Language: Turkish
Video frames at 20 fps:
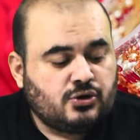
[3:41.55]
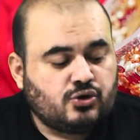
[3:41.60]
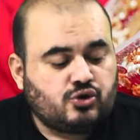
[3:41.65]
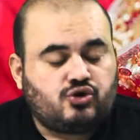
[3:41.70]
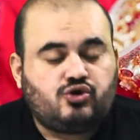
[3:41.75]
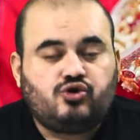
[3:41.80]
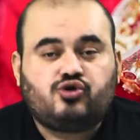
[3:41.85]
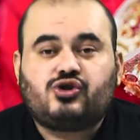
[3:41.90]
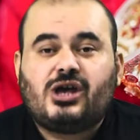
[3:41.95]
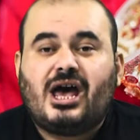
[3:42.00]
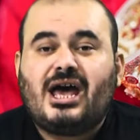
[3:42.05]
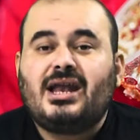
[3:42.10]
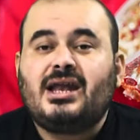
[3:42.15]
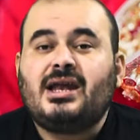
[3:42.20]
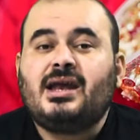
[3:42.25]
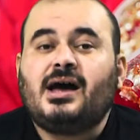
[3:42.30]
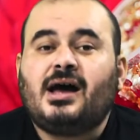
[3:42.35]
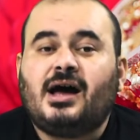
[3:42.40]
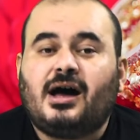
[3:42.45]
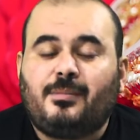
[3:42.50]

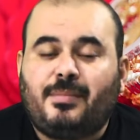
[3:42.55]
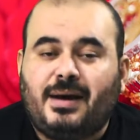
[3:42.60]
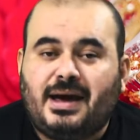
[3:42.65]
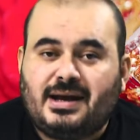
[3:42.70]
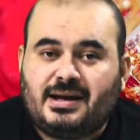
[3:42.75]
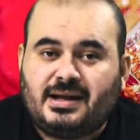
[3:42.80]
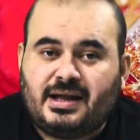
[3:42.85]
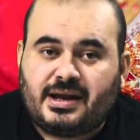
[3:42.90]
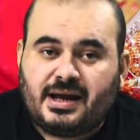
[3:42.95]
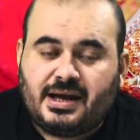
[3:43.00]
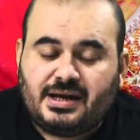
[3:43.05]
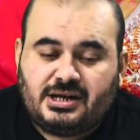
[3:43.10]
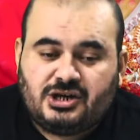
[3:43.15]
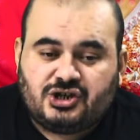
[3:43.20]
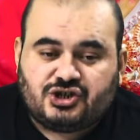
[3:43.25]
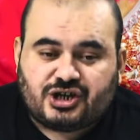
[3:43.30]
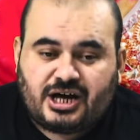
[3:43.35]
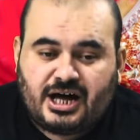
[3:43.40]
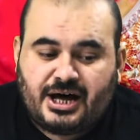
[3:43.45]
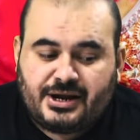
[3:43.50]
güzel haberlere
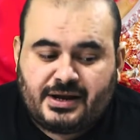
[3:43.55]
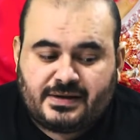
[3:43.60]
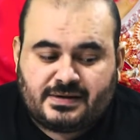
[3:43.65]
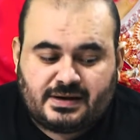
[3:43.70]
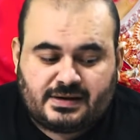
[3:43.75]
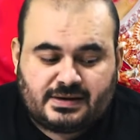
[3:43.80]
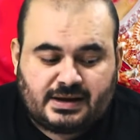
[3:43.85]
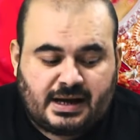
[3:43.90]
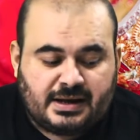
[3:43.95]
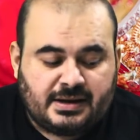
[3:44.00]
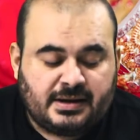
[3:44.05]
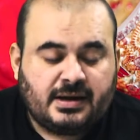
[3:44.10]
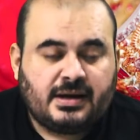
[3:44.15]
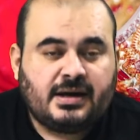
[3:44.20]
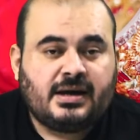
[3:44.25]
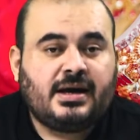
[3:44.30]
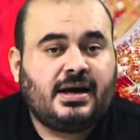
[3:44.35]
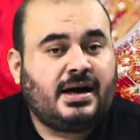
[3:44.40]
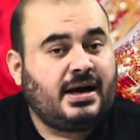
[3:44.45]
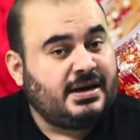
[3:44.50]
işaret eden
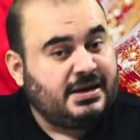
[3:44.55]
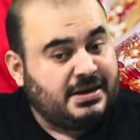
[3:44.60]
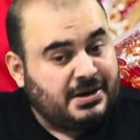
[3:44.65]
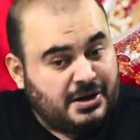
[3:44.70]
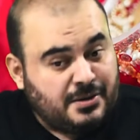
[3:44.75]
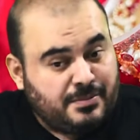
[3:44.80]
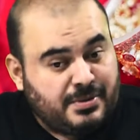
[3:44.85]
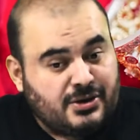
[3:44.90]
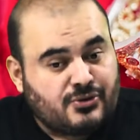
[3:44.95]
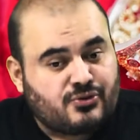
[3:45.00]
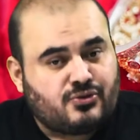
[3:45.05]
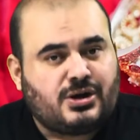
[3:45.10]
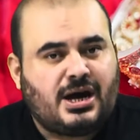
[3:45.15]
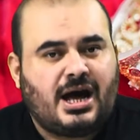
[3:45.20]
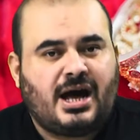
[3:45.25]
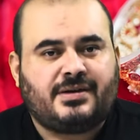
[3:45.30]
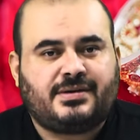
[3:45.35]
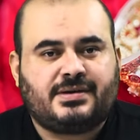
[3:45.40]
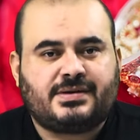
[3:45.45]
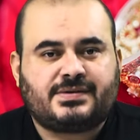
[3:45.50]
hayırlı bir
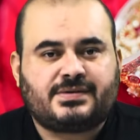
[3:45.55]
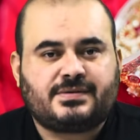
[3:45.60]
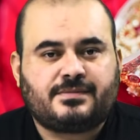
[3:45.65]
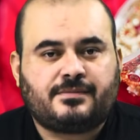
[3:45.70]
rüyadır.